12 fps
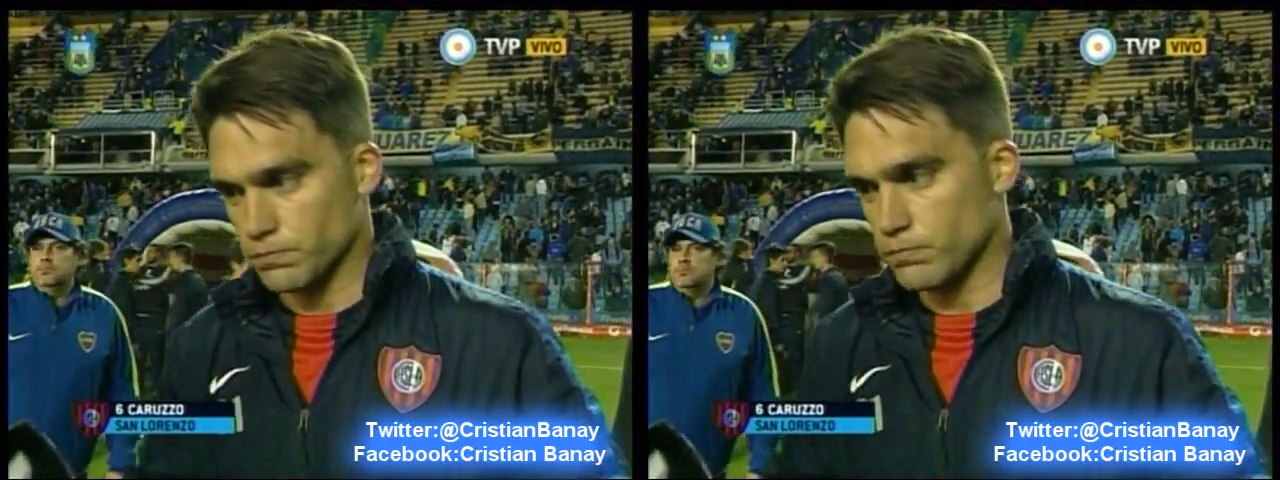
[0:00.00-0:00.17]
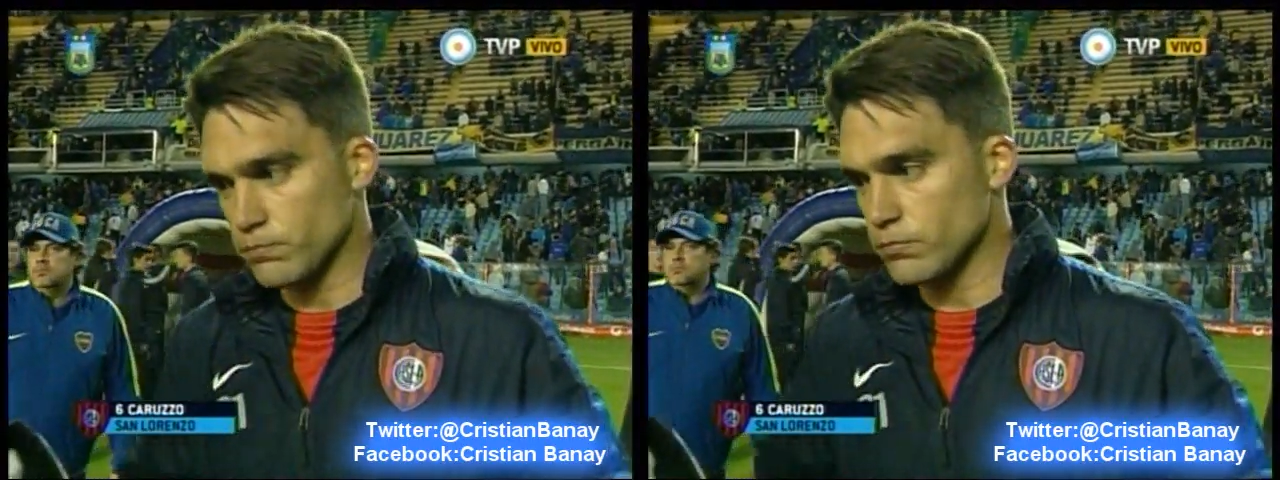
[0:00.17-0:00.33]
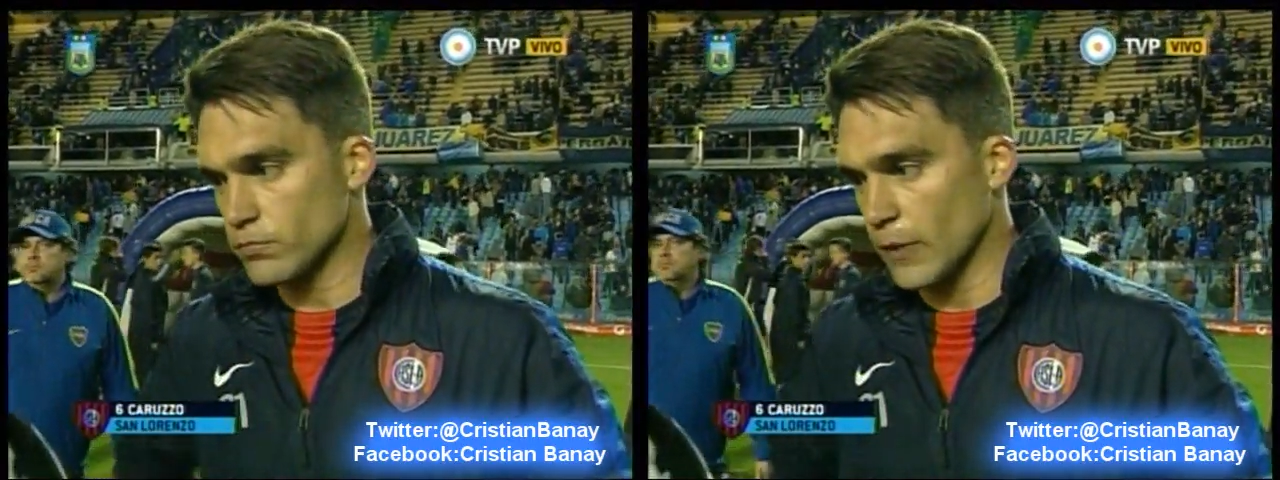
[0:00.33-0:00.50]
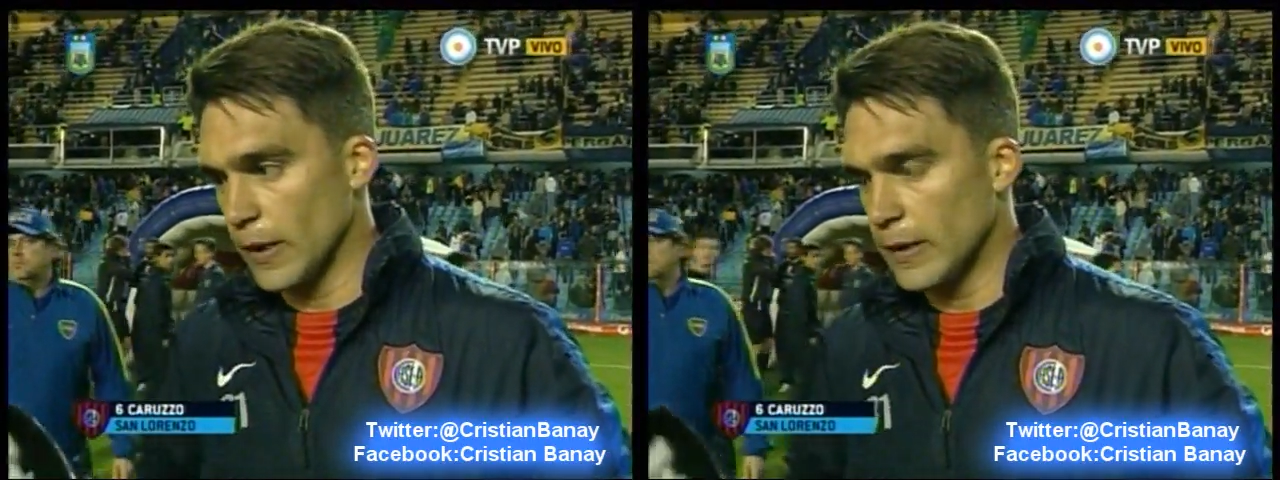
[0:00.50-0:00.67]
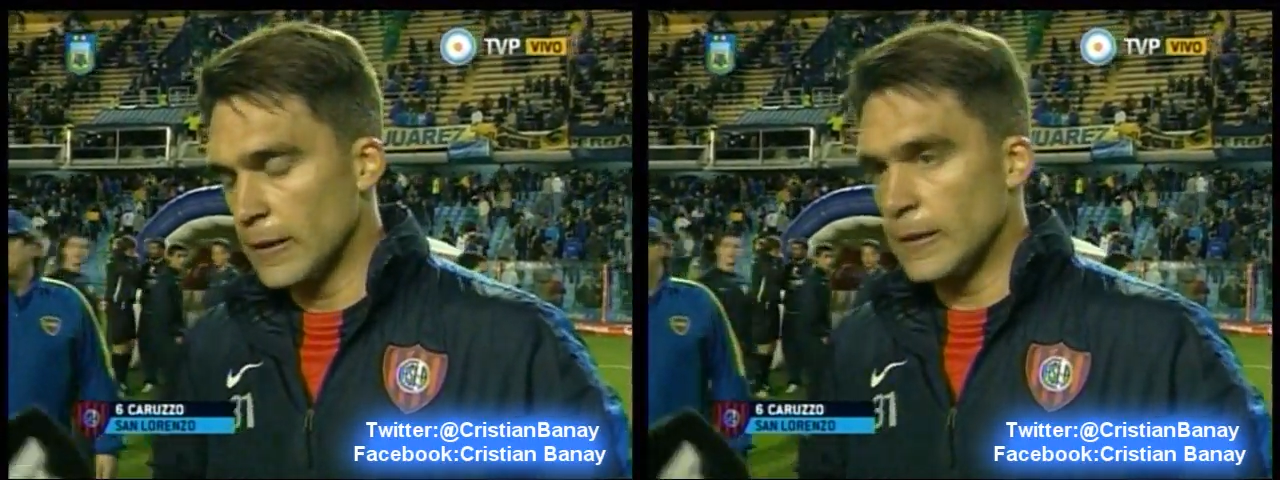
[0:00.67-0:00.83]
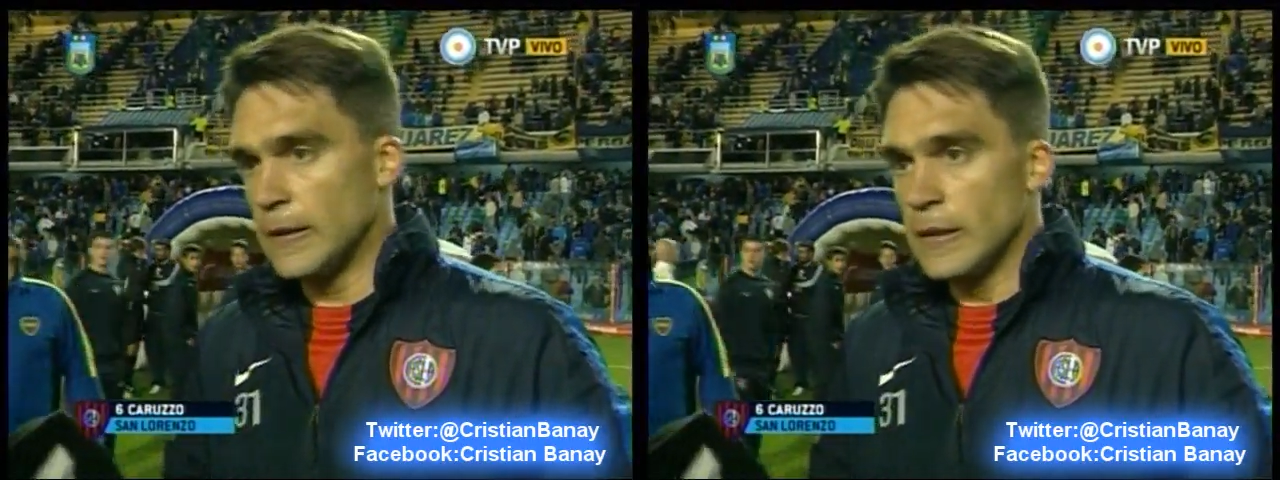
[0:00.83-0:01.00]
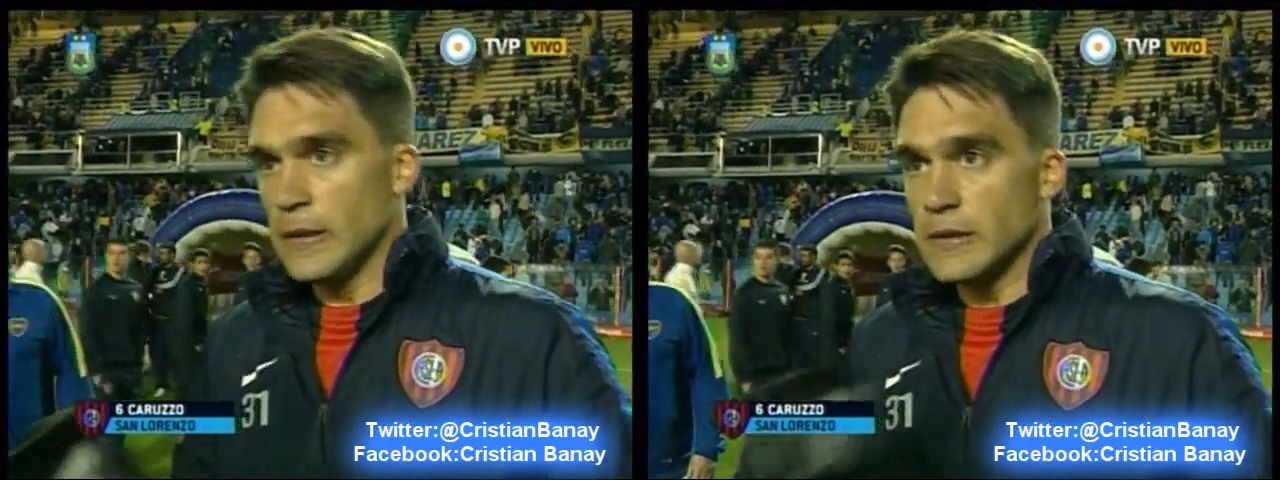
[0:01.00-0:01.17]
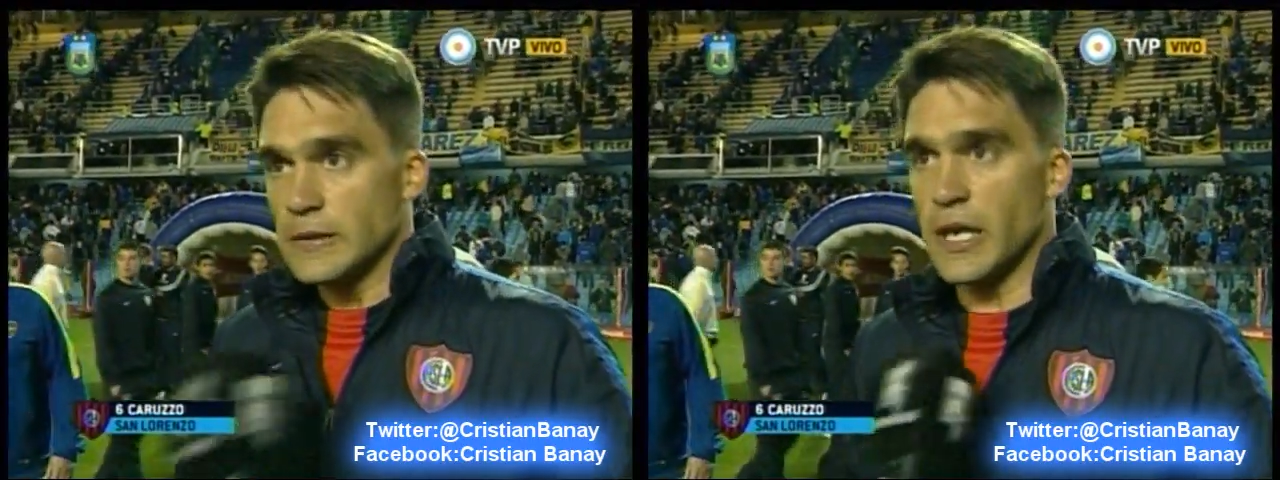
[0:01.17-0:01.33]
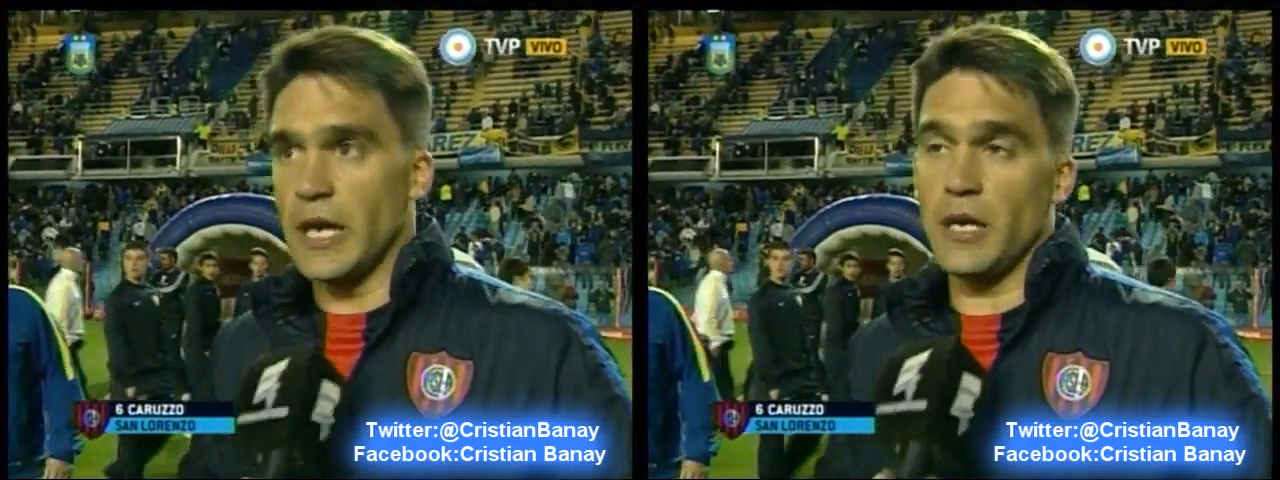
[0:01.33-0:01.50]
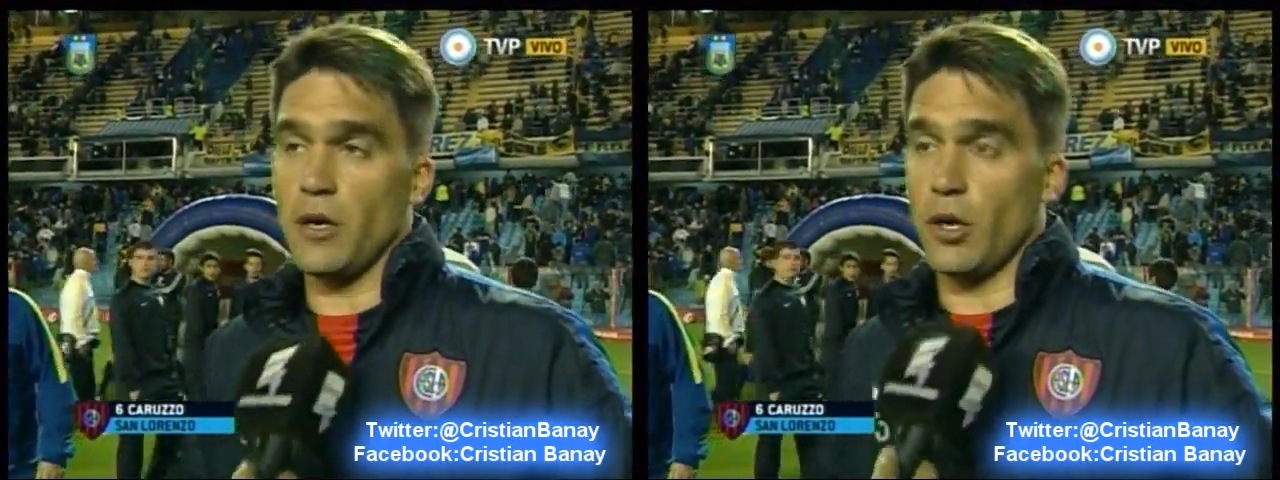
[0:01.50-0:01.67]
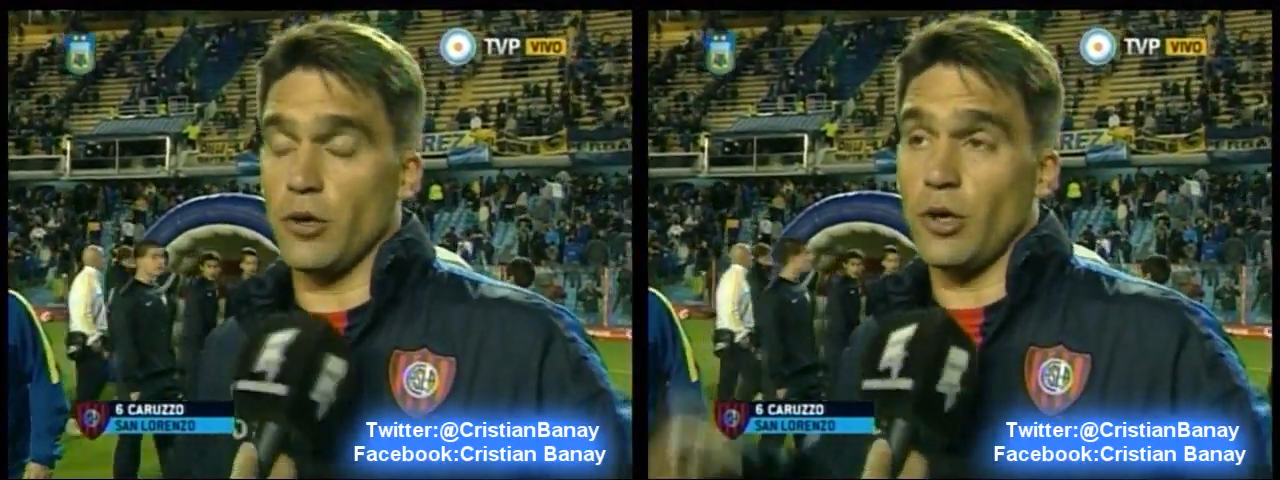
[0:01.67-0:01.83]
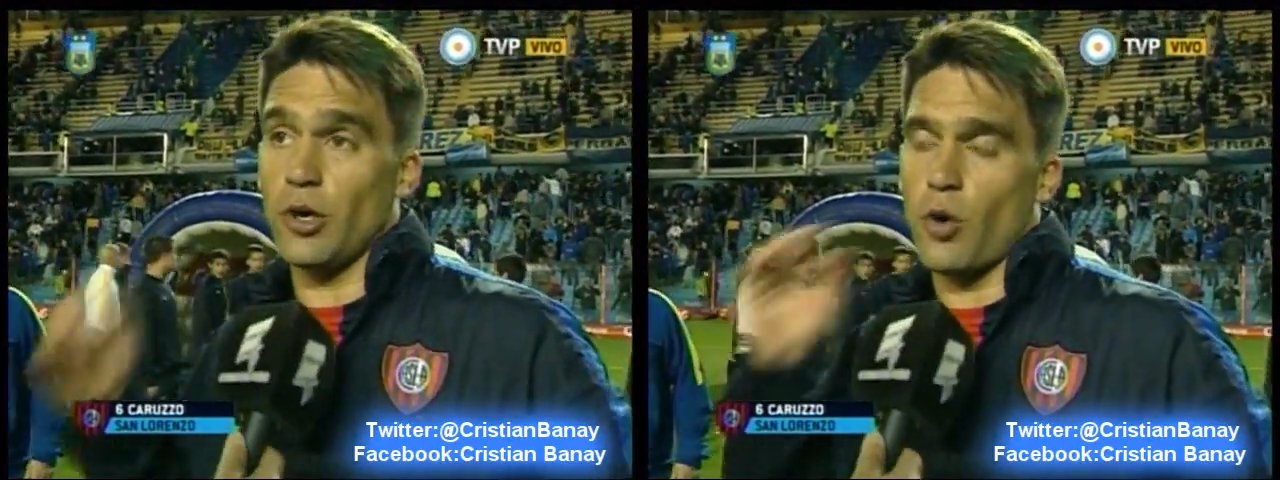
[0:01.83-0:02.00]
Un resultado
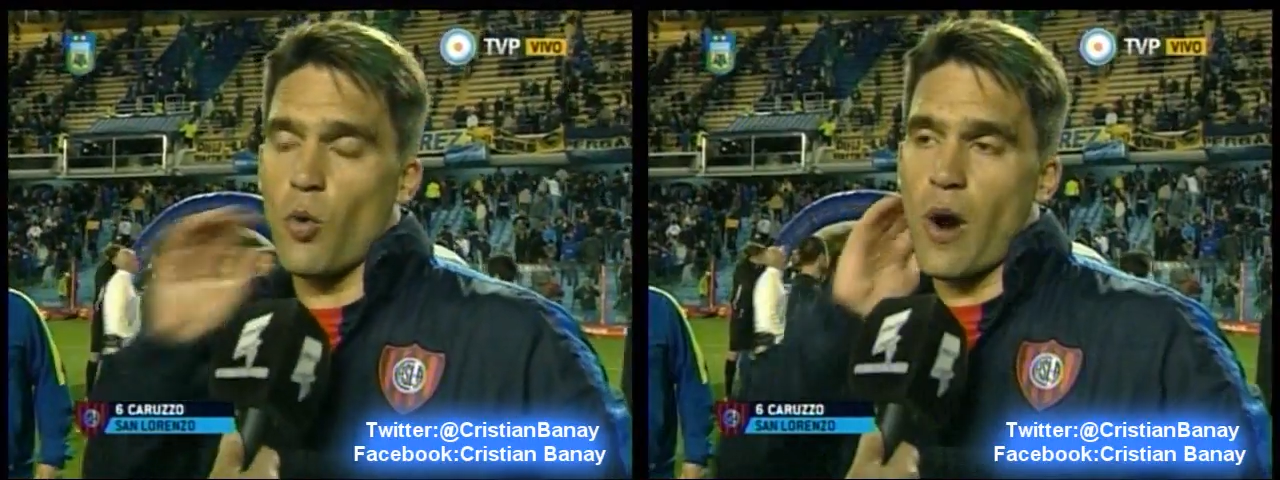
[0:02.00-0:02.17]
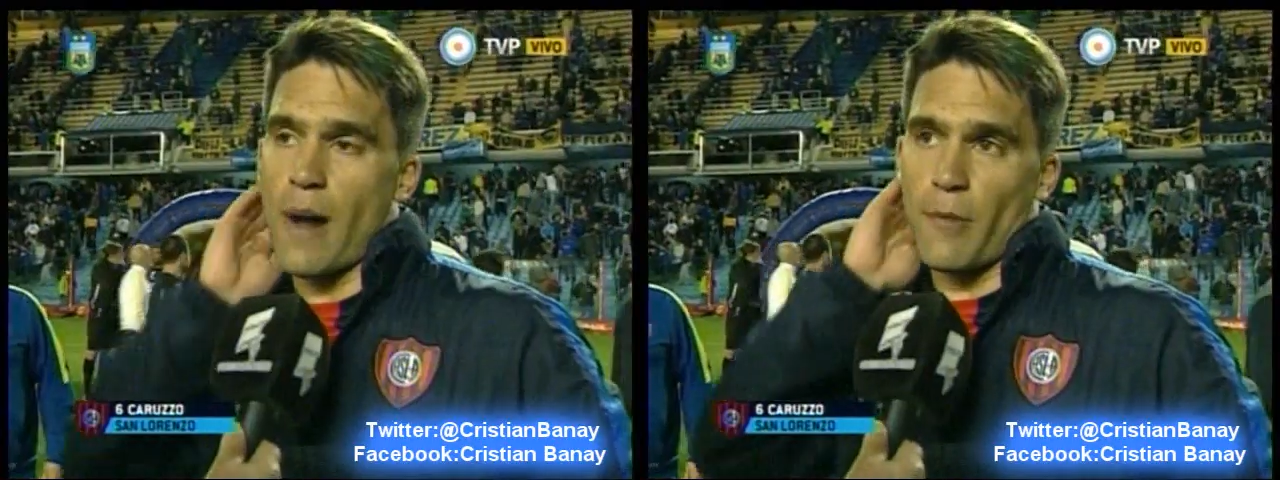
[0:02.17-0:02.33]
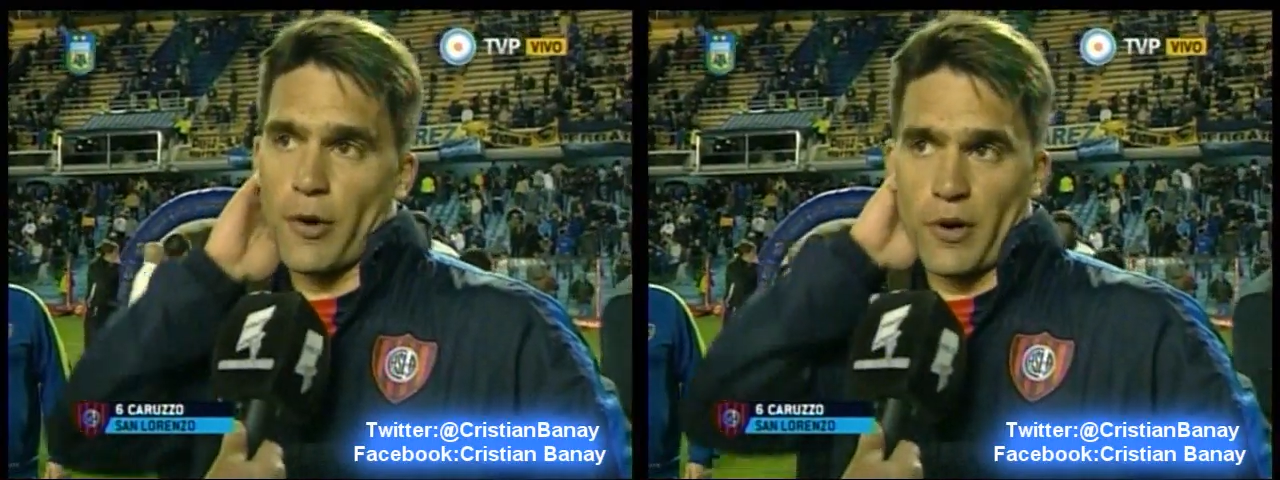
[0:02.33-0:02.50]
impensado, un equipo,